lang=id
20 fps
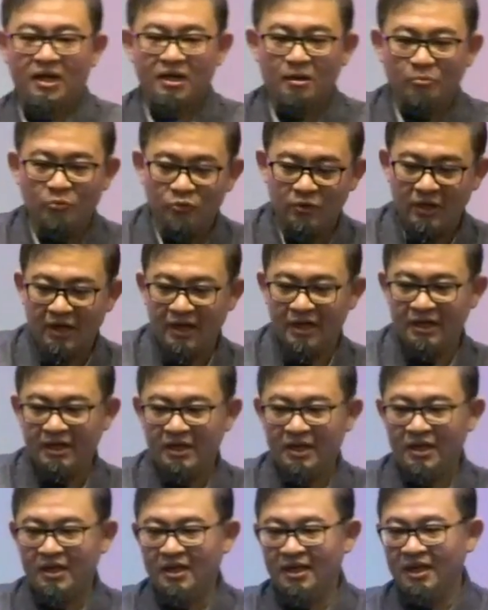anak muda
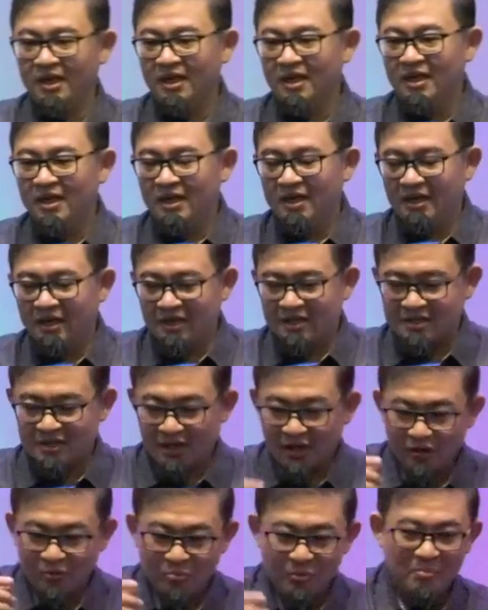ini
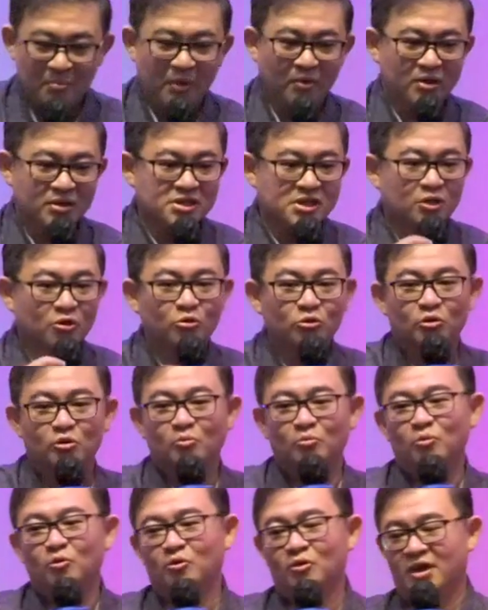selalu membawa
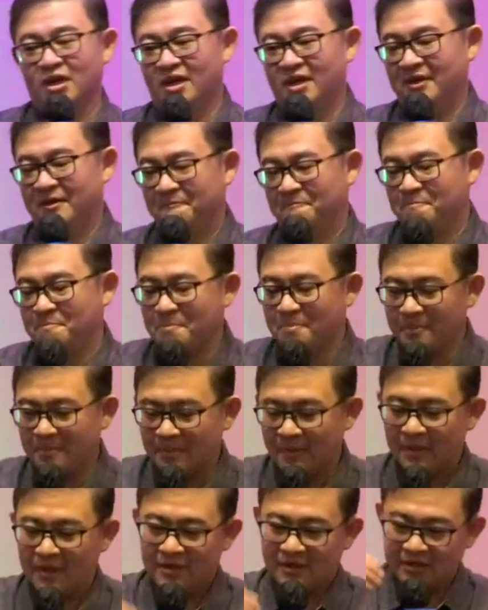sekuntum bunga
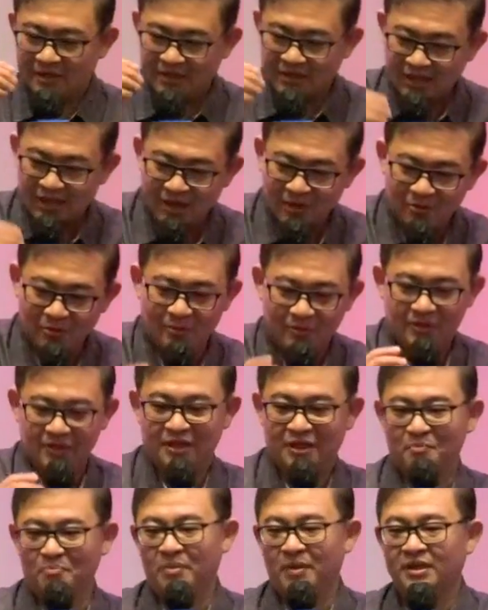ditaruh
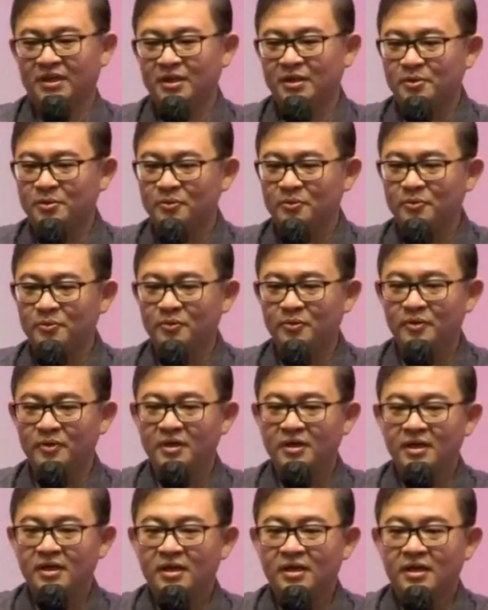di tempat itu
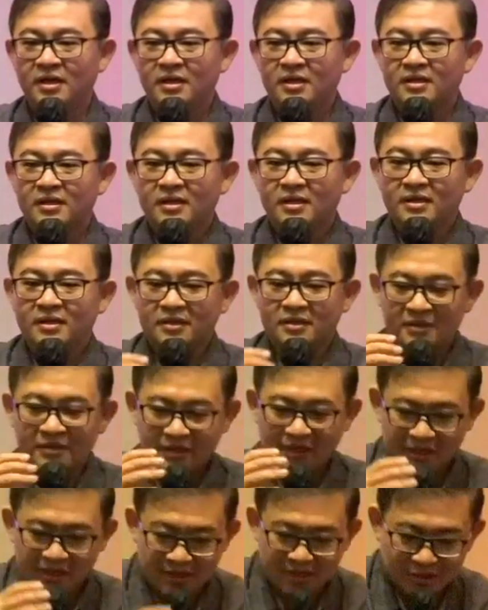
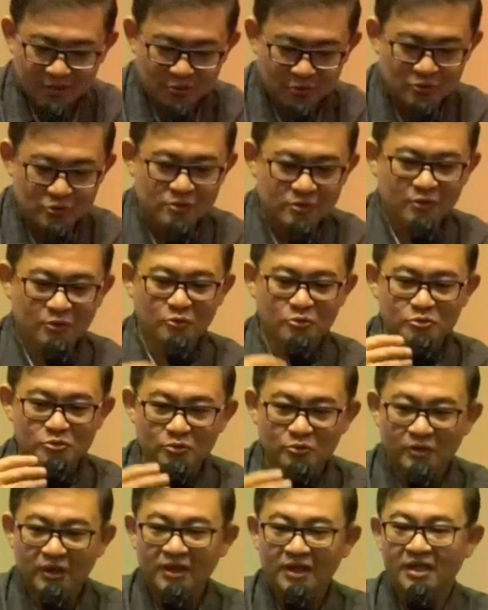dan dia terus
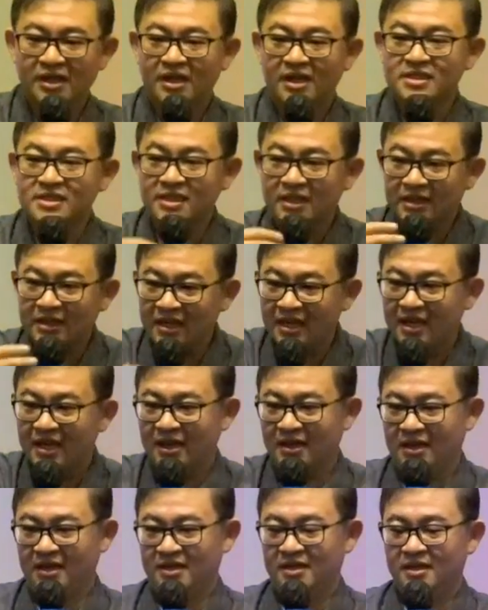kunjungi dengan
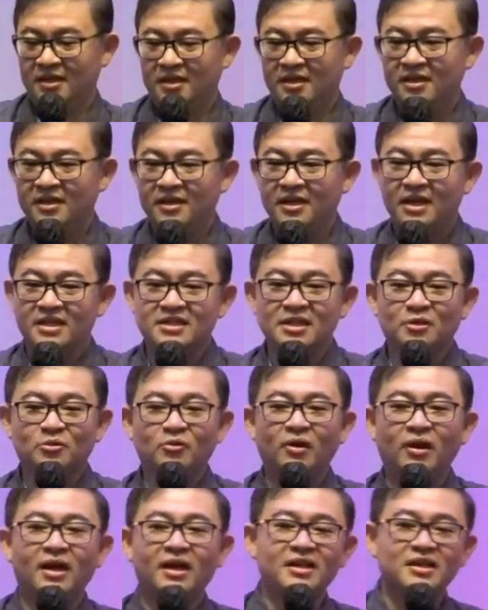setia. Nah
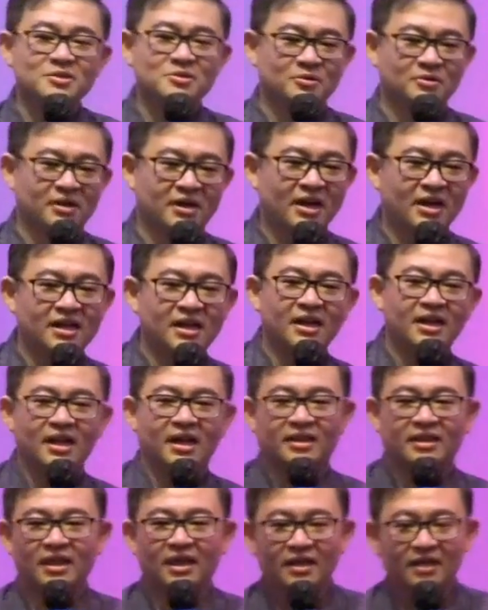satu hari saudara dia
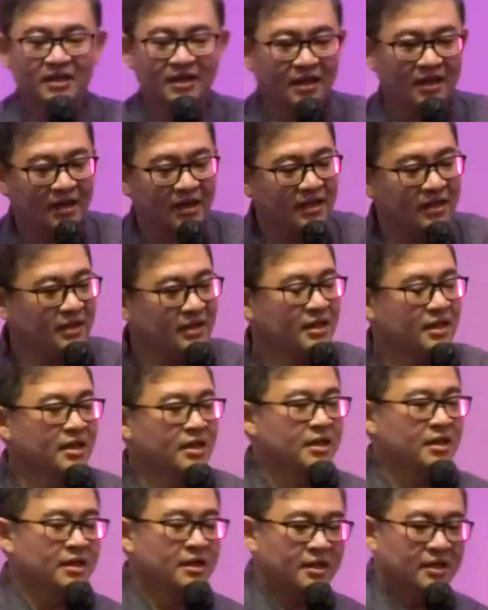datang dengan
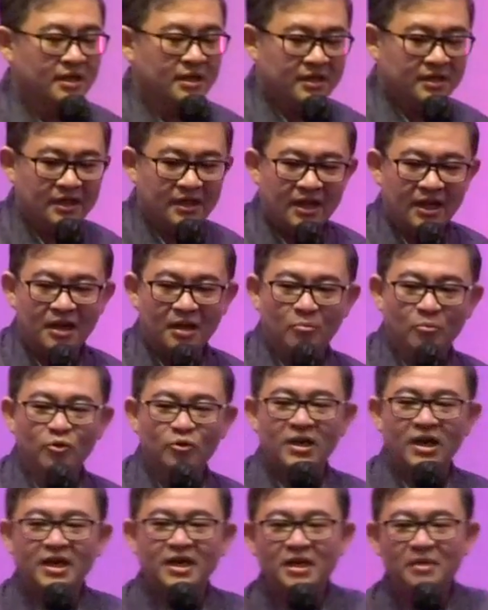dan anak
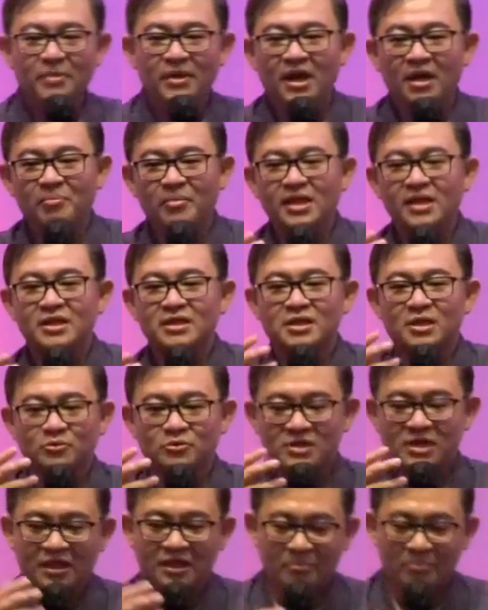muda ini bilang begini, satu
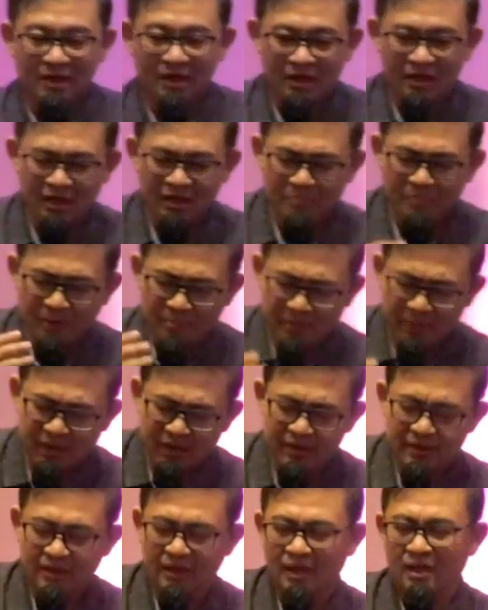saat dia bilang gini, Pak
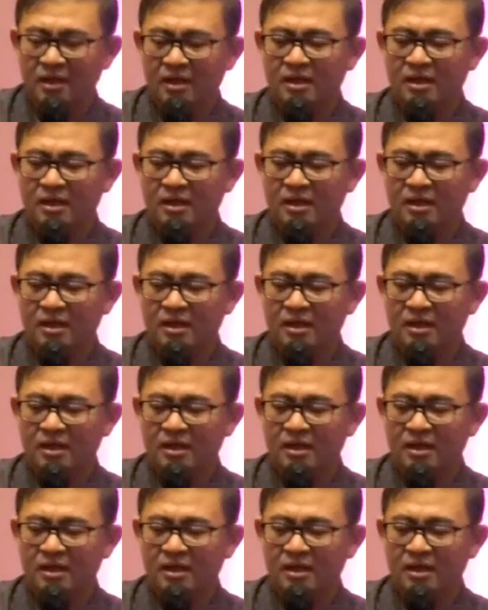Pendeta